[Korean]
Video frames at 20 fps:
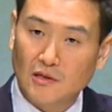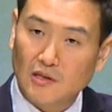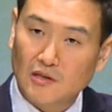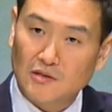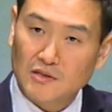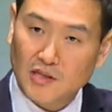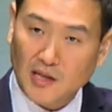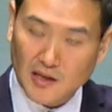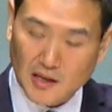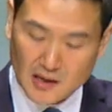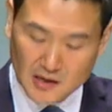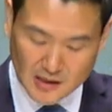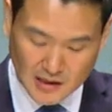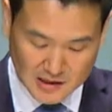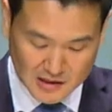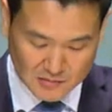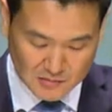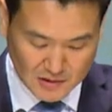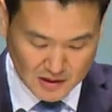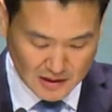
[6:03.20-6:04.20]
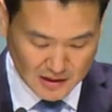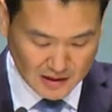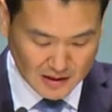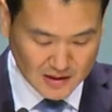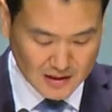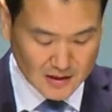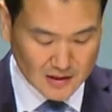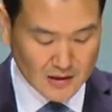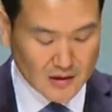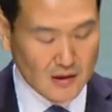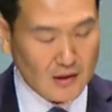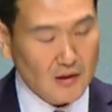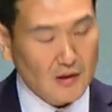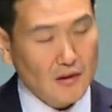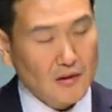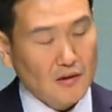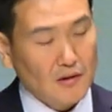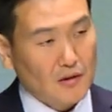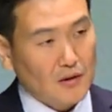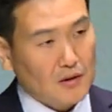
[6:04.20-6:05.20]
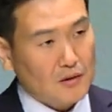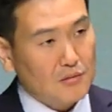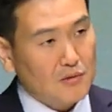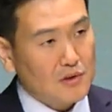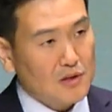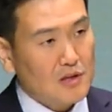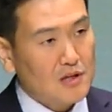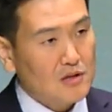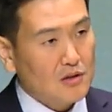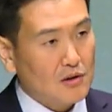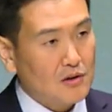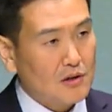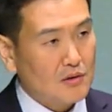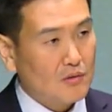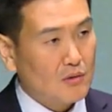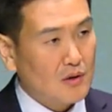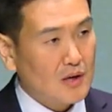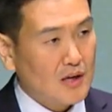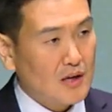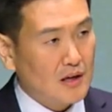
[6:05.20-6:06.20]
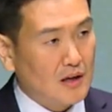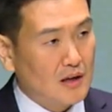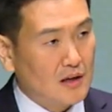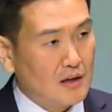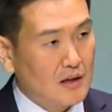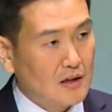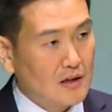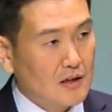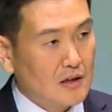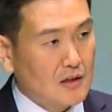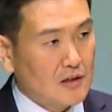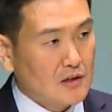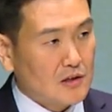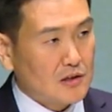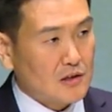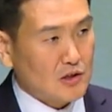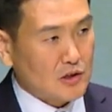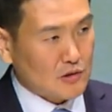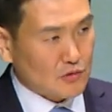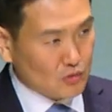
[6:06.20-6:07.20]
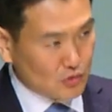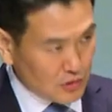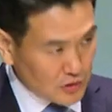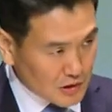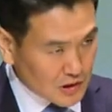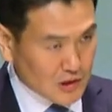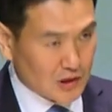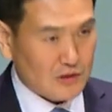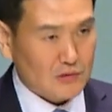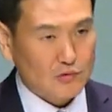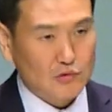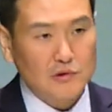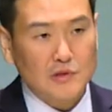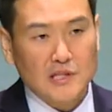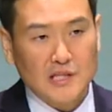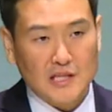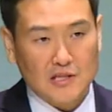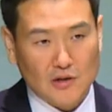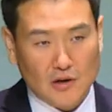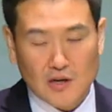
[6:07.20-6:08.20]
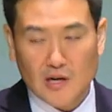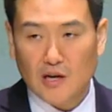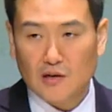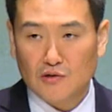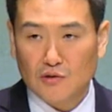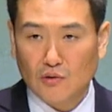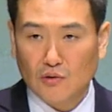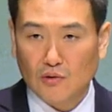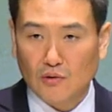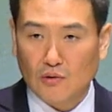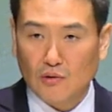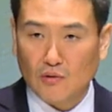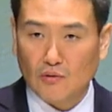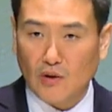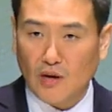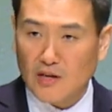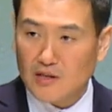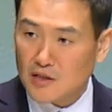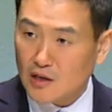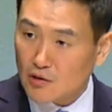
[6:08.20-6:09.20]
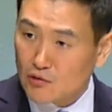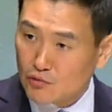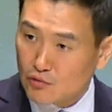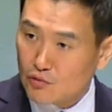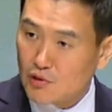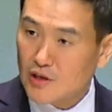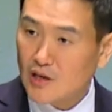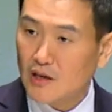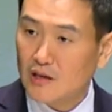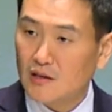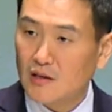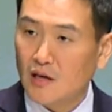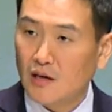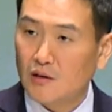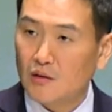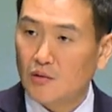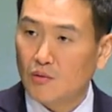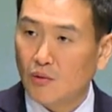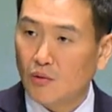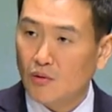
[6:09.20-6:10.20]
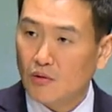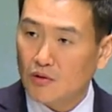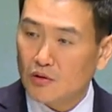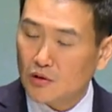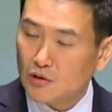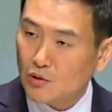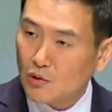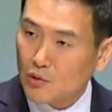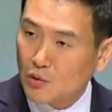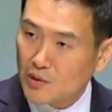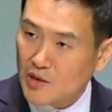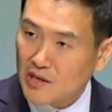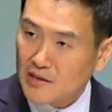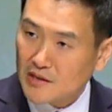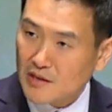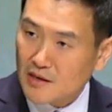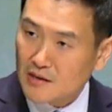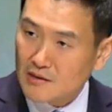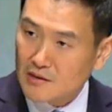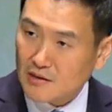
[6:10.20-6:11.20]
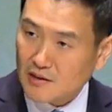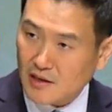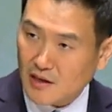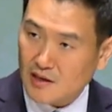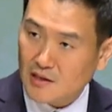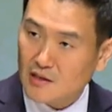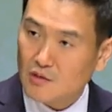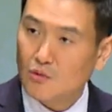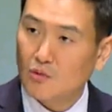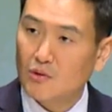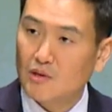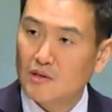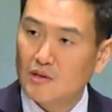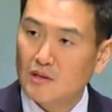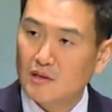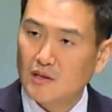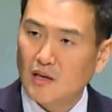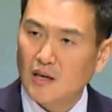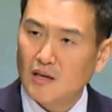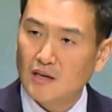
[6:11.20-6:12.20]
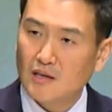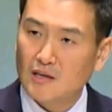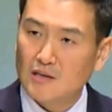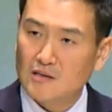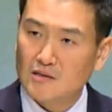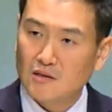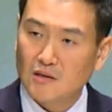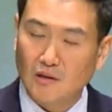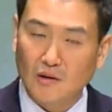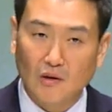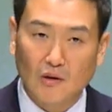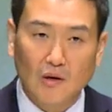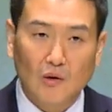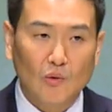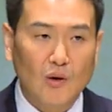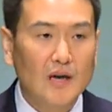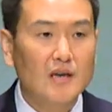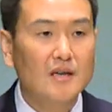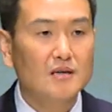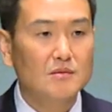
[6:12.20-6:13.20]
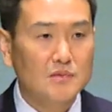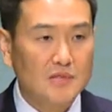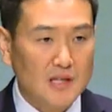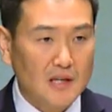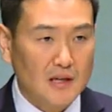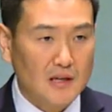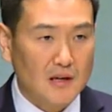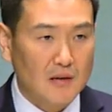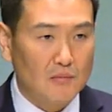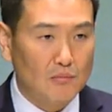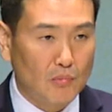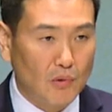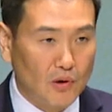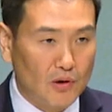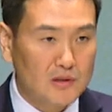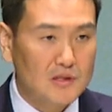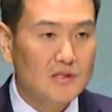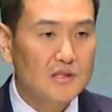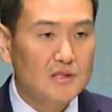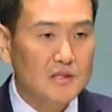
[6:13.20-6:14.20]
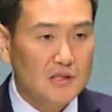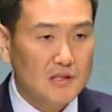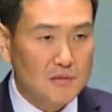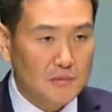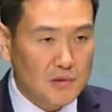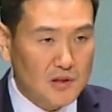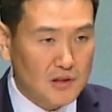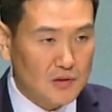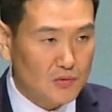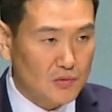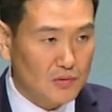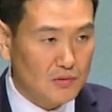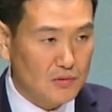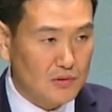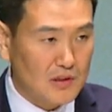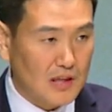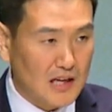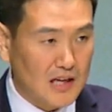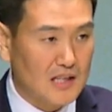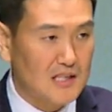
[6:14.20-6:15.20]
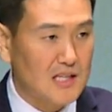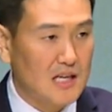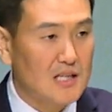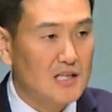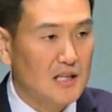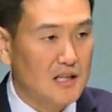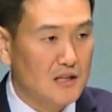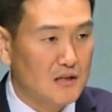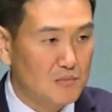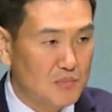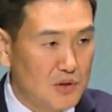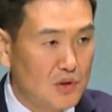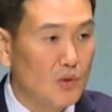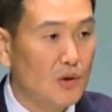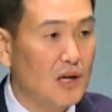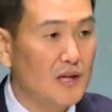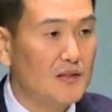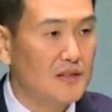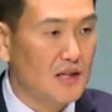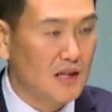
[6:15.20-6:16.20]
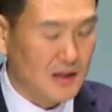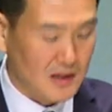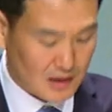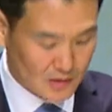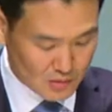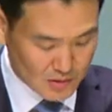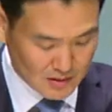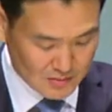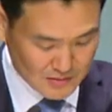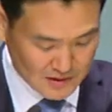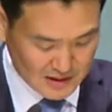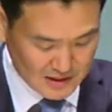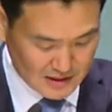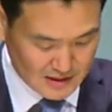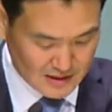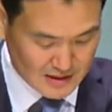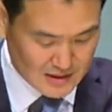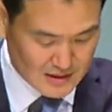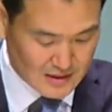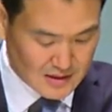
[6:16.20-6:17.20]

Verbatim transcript: 이런 생각을 가집니다. 여러분 이 여리고가 군, 전, 군사 전략적으로 굉장히 유리한 땅이고 그리고 요단강을 딱 끼고 있는 땅이라서 황금쌀에게 뭐든지 키워도 다 잘 자라는 비옥한 땅이라고 합니다.